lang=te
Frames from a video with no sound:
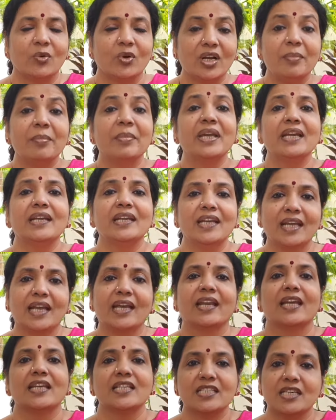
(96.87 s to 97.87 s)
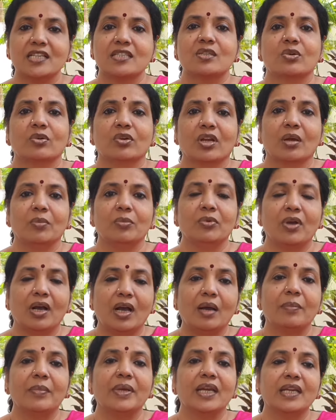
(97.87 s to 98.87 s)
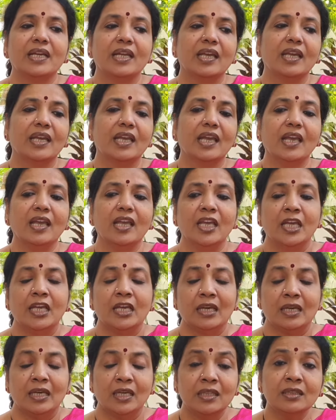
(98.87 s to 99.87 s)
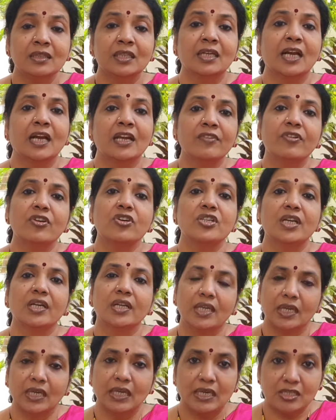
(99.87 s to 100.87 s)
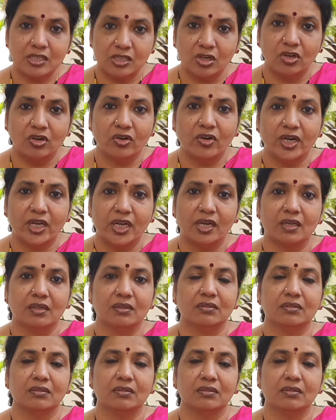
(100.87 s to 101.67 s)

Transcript: ఒక మీటింగ్ అరేంజ్ చేసుకున్నాము ఆ మీటింగ్కి ఇంత కన్ఫ్యూషన్ కియాజ్లో కూడా